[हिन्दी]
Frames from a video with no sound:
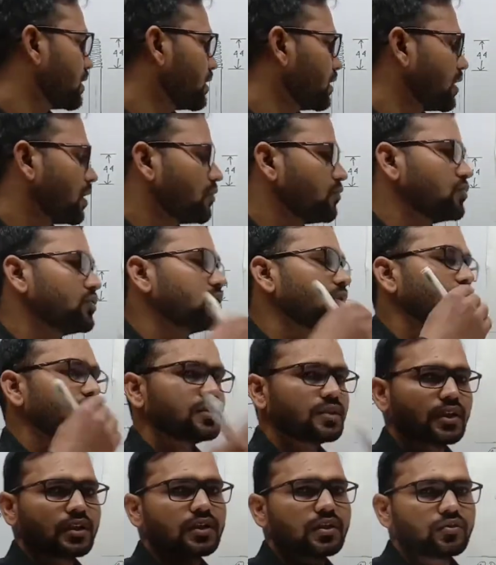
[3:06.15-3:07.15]
या उससे भी
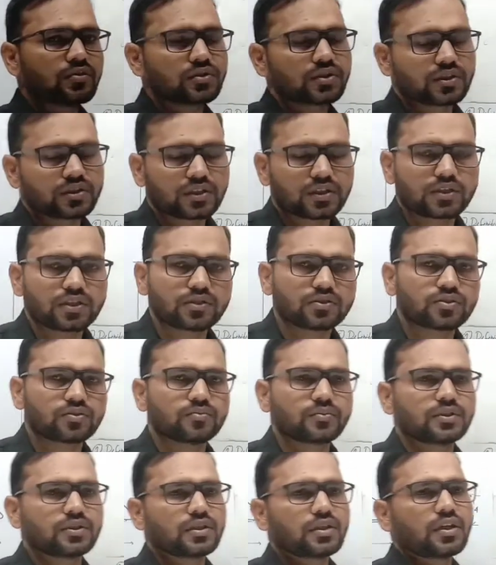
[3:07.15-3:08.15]
ज़्यादा हो सकता है डेढ़ सौ
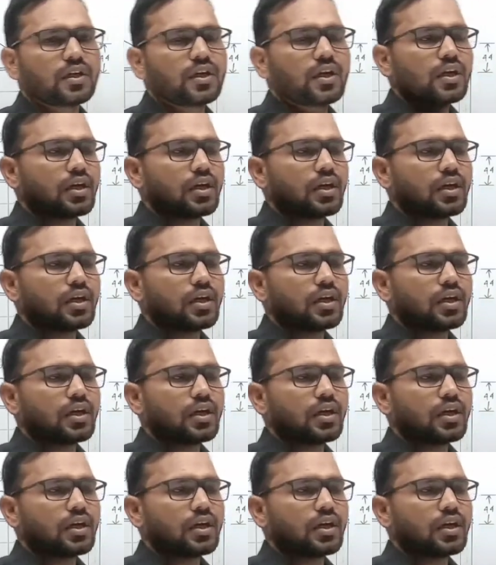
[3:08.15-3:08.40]
मीटर